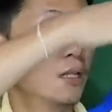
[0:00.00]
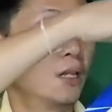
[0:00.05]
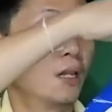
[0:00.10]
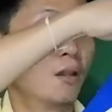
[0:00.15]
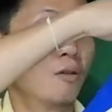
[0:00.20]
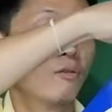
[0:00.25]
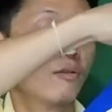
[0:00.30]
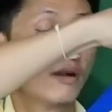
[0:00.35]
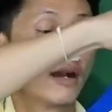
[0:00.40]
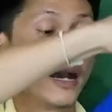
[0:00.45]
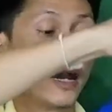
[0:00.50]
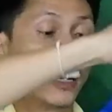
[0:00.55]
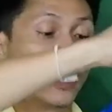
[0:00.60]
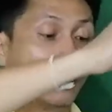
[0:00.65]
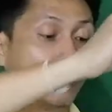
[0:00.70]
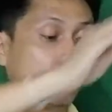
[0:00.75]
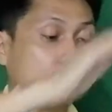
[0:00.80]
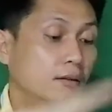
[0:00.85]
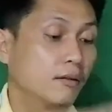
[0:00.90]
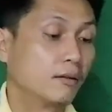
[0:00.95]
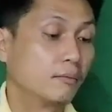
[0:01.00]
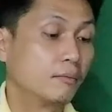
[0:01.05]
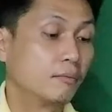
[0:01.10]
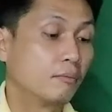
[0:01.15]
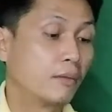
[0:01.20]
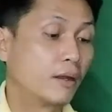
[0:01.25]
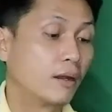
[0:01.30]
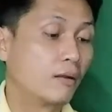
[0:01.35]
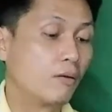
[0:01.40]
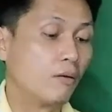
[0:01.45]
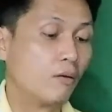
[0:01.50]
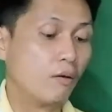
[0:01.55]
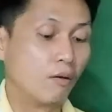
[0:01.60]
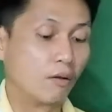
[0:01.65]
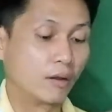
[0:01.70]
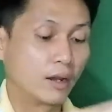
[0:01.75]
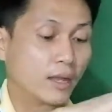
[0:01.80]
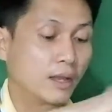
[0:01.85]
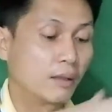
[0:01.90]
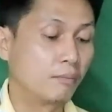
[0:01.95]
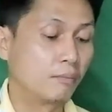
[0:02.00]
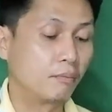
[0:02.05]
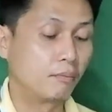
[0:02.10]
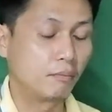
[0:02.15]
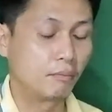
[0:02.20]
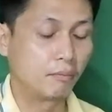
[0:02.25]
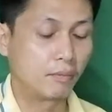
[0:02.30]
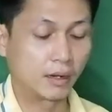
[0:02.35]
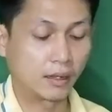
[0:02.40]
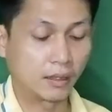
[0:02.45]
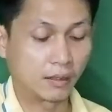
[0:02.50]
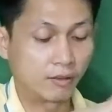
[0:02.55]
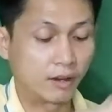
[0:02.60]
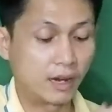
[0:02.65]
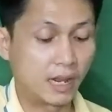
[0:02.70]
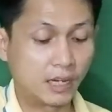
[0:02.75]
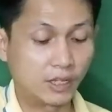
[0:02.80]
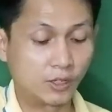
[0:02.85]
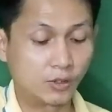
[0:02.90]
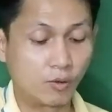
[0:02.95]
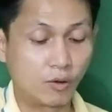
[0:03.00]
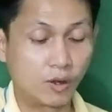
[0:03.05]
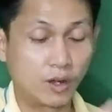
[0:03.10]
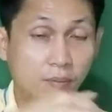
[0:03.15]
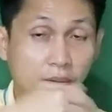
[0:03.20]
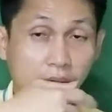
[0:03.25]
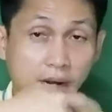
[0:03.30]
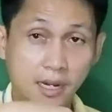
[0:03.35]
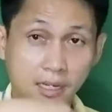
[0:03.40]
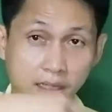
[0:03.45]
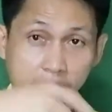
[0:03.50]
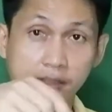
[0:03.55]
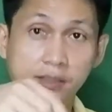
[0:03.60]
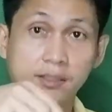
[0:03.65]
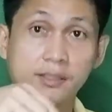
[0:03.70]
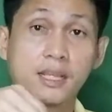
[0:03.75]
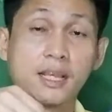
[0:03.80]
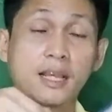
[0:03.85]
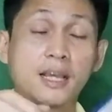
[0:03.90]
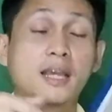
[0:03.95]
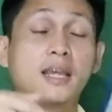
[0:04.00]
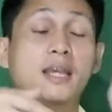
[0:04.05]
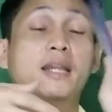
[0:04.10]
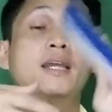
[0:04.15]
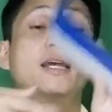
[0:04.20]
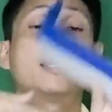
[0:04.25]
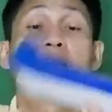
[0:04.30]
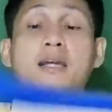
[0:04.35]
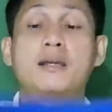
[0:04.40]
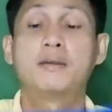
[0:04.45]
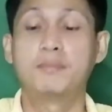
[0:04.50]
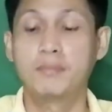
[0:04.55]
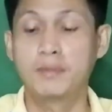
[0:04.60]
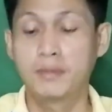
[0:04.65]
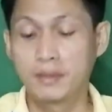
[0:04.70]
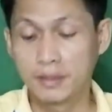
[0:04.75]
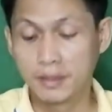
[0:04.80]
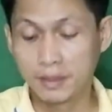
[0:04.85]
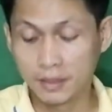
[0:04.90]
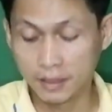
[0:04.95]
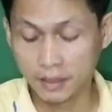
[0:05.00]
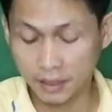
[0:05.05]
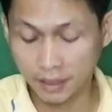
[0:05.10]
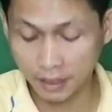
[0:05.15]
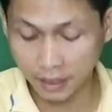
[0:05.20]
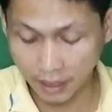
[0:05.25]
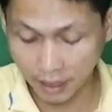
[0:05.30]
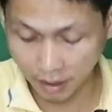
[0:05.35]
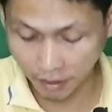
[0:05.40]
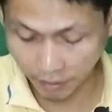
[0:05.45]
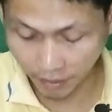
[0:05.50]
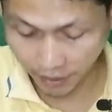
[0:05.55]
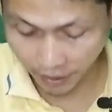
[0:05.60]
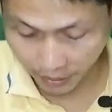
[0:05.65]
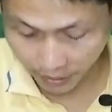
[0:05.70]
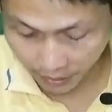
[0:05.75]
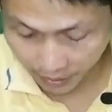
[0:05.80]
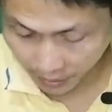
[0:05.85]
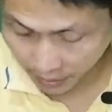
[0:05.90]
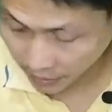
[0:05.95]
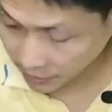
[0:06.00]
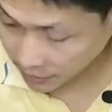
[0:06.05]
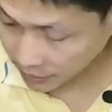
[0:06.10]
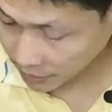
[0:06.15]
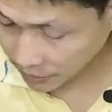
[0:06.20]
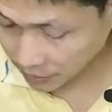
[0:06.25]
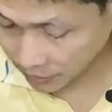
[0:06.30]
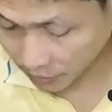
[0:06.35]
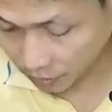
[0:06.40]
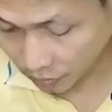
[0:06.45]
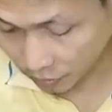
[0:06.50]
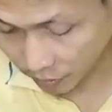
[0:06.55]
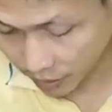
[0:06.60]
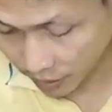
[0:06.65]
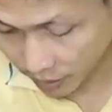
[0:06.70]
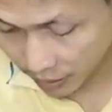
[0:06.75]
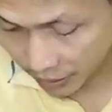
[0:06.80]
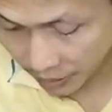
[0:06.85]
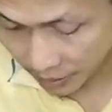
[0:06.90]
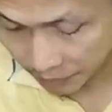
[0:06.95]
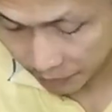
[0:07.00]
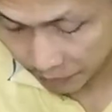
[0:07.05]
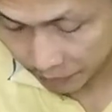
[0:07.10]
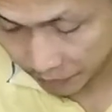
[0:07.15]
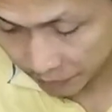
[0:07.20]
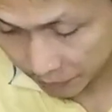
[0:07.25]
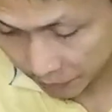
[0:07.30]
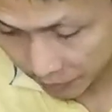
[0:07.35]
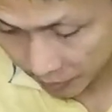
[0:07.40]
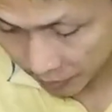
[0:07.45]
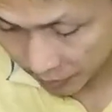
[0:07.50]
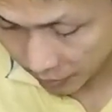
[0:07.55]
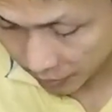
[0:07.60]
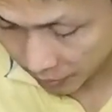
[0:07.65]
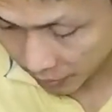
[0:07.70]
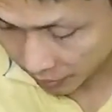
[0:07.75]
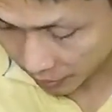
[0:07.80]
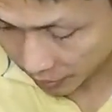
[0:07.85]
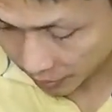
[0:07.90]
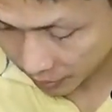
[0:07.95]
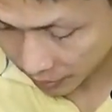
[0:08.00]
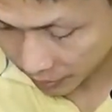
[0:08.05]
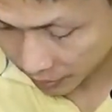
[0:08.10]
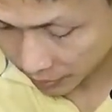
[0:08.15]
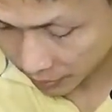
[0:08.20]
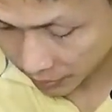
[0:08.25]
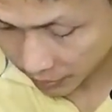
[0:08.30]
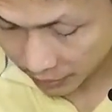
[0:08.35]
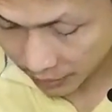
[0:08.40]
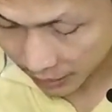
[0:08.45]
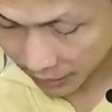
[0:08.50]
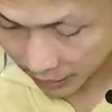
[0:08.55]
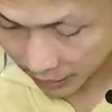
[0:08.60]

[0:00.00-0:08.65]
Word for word: เราขัดมันออกนะครับ มันเวลาชนมันอาจจะเสียหายนะคราวนี้ตรงนี้นะครับก็ตัด